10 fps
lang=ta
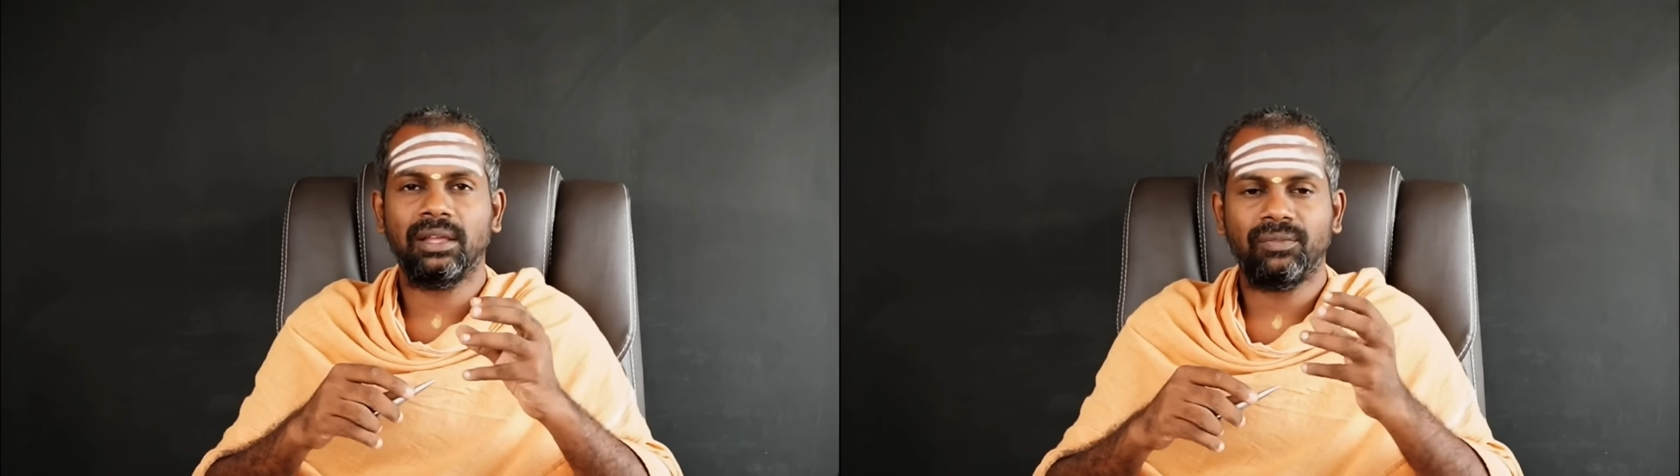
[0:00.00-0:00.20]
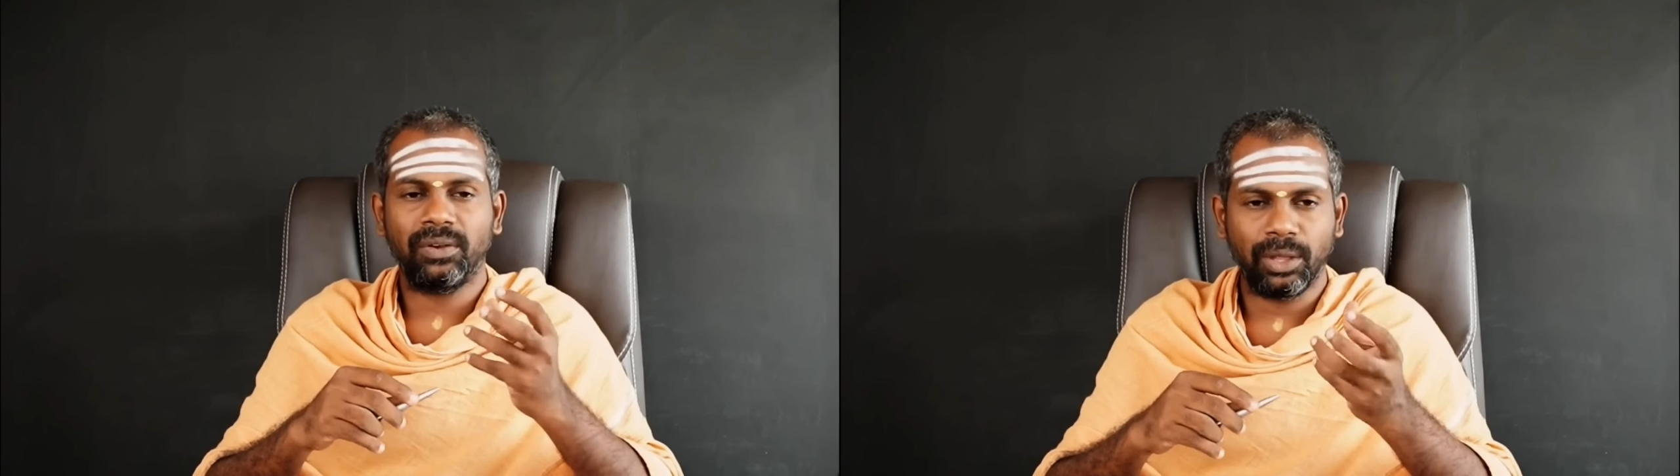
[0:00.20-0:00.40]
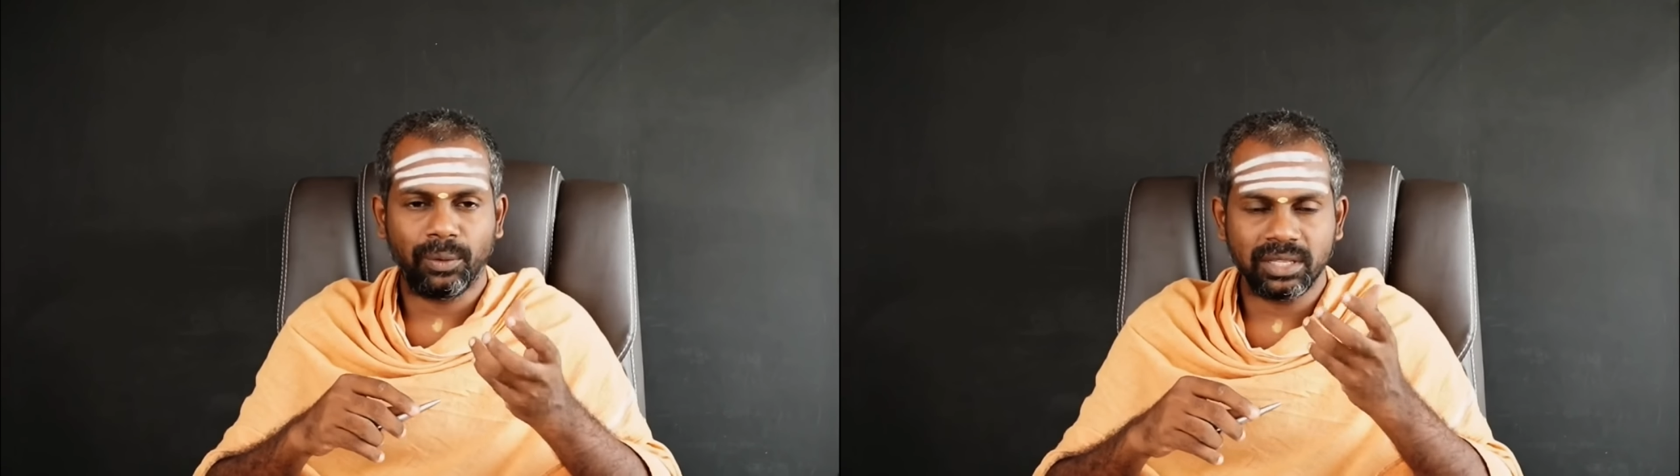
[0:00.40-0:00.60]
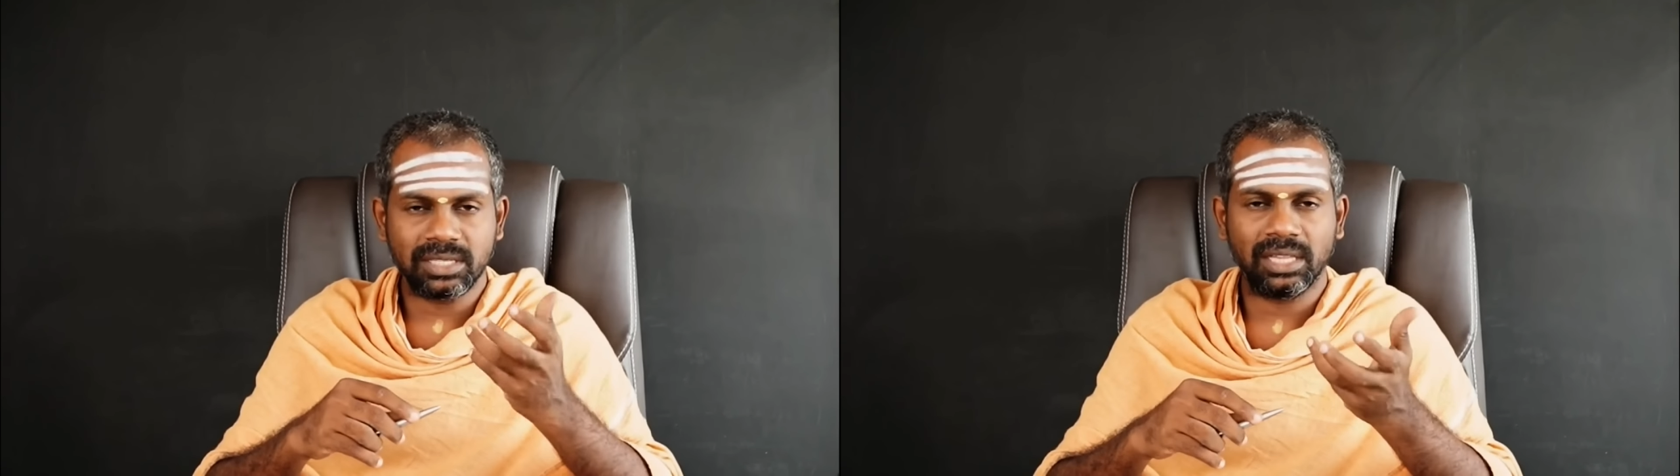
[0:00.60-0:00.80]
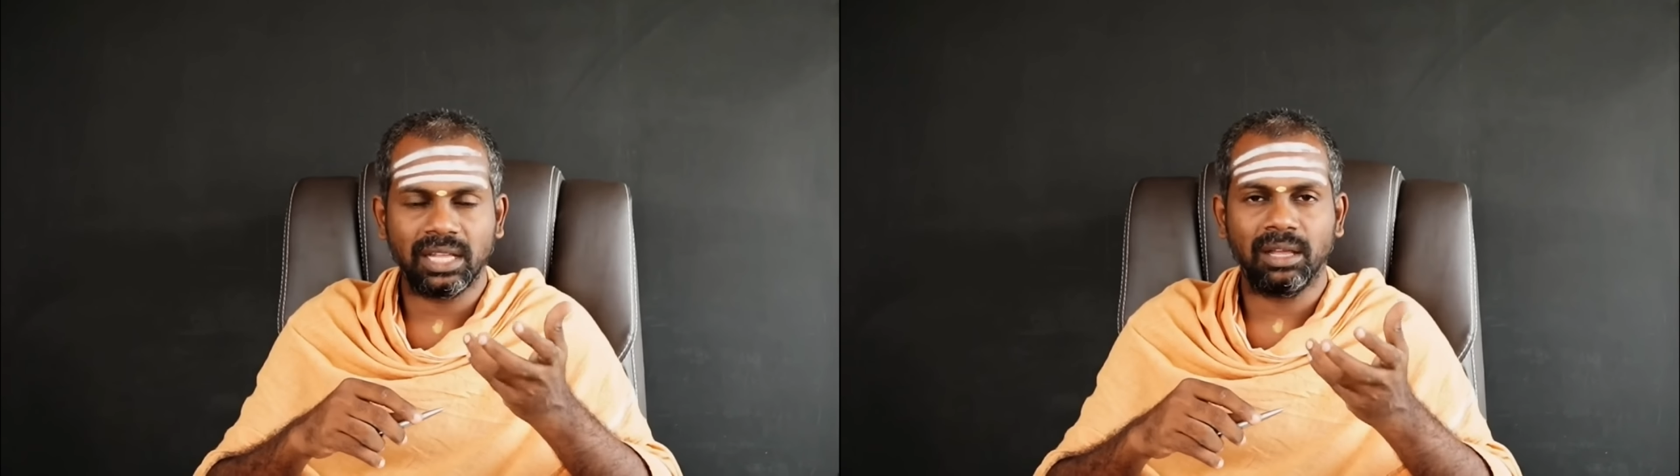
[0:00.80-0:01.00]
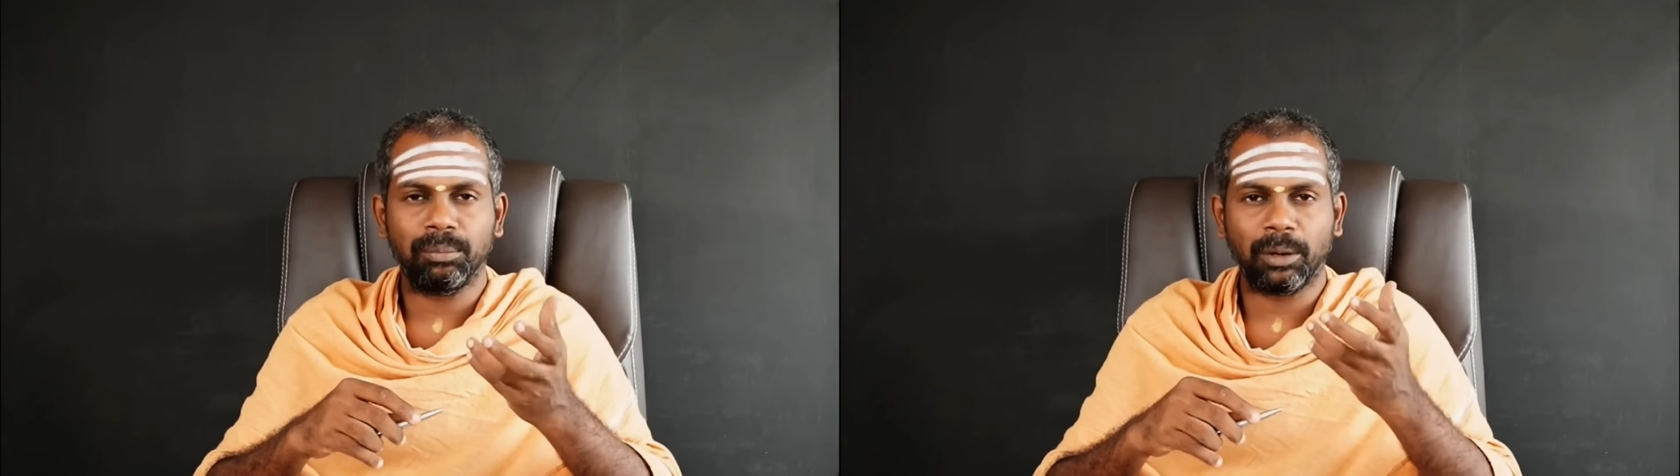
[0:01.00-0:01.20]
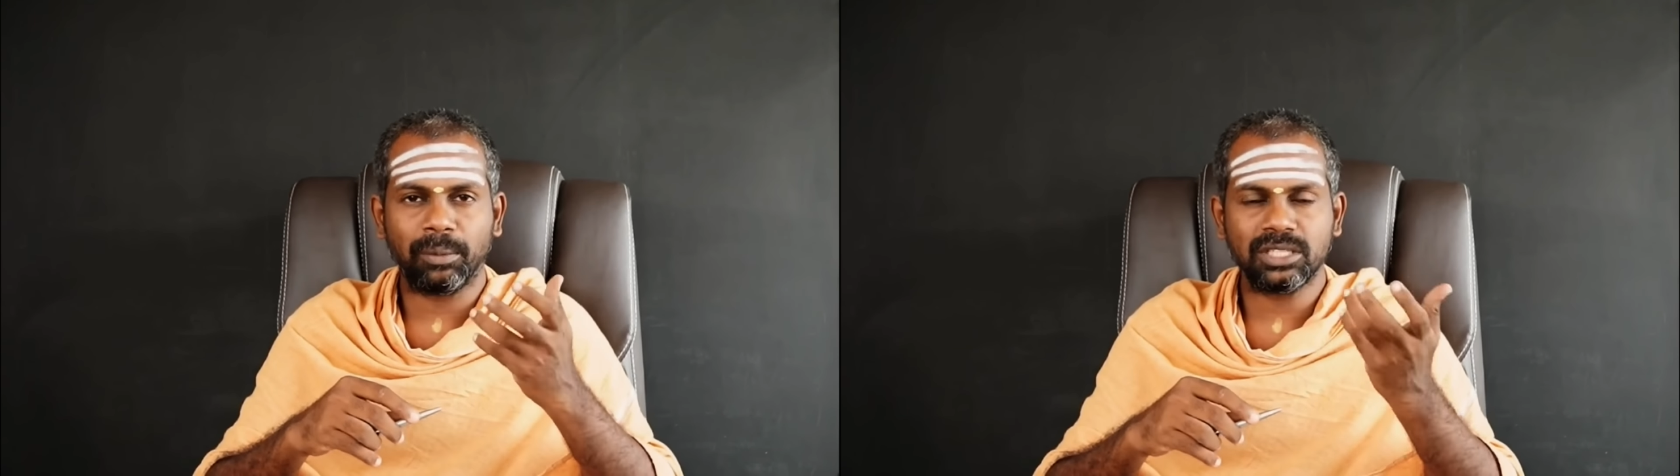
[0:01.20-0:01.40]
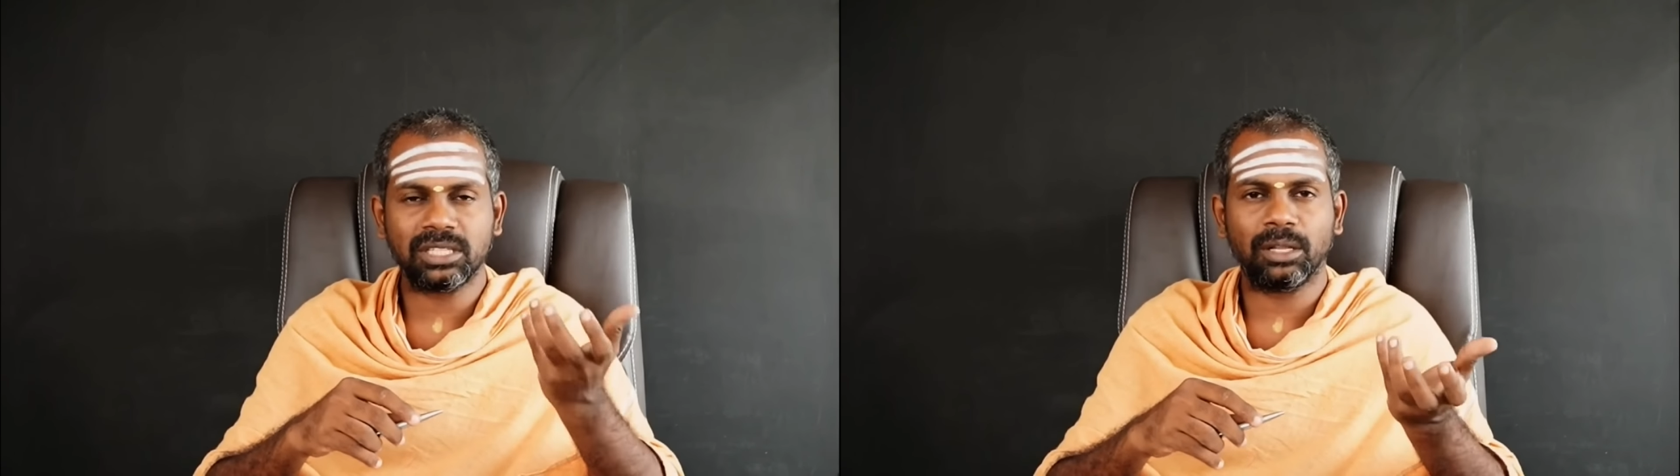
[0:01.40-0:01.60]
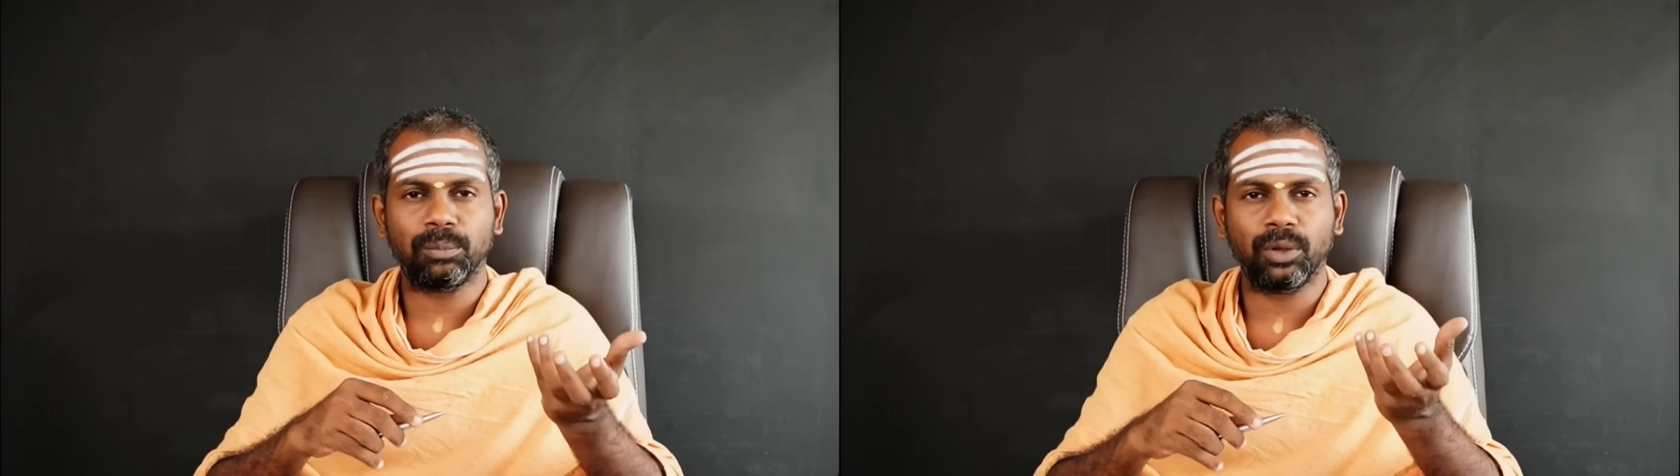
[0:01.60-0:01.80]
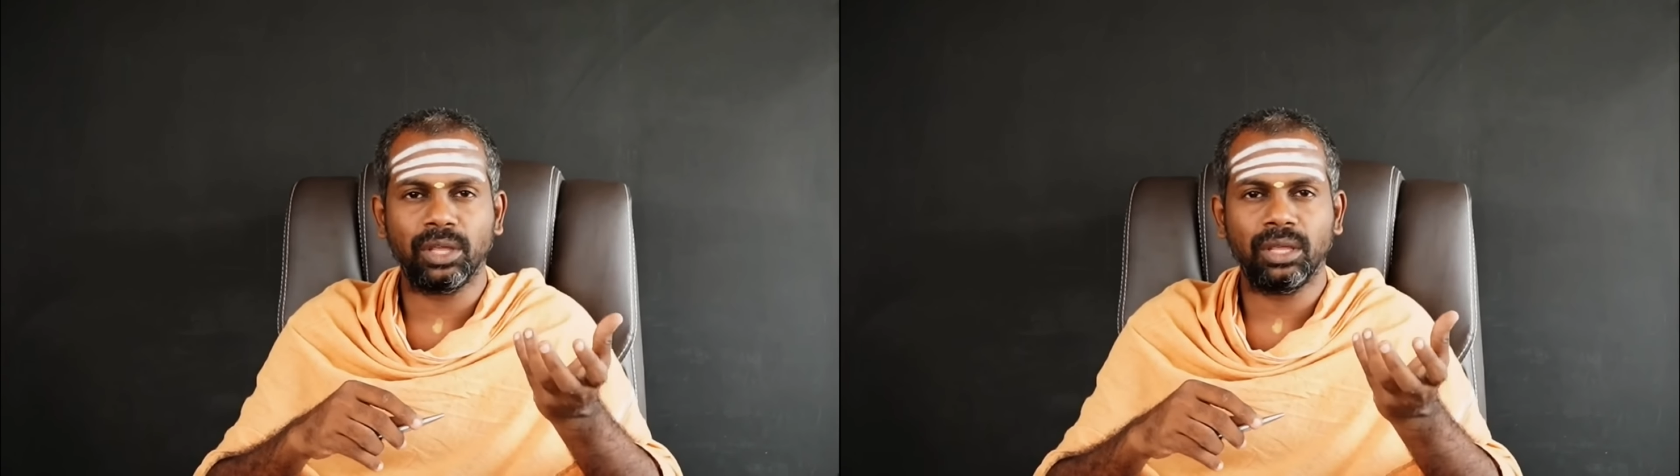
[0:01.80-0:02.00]
ஃப்ரீக்குவென்சி தான்
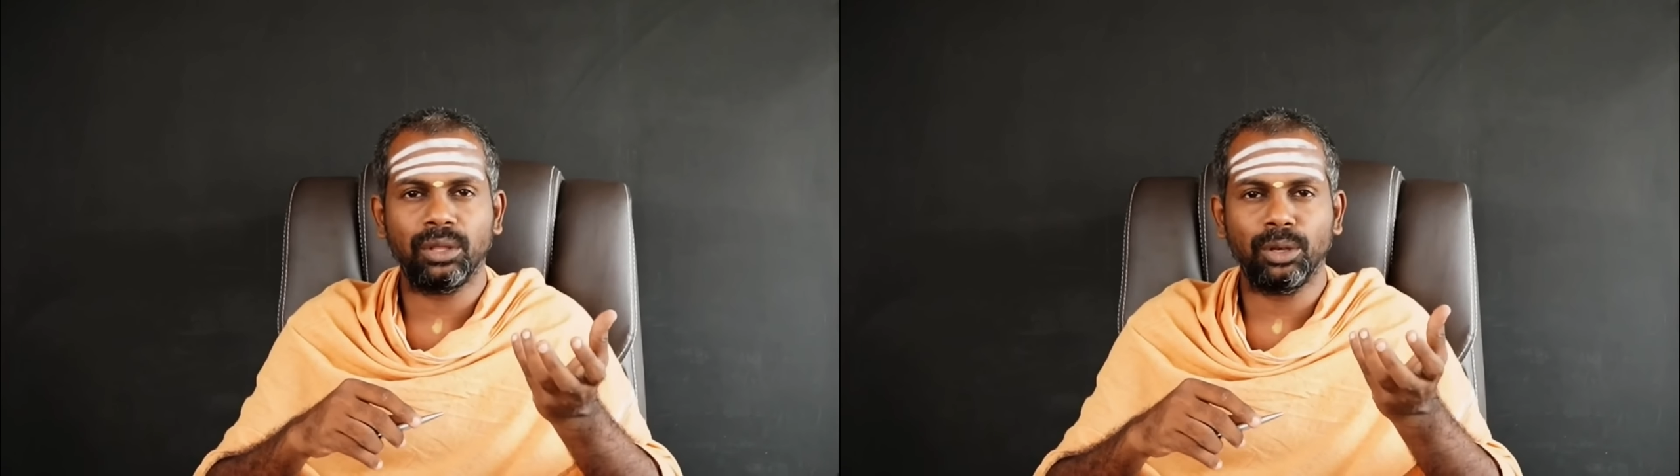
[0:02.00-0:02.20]
பிரபஞ்சத்தில் போய்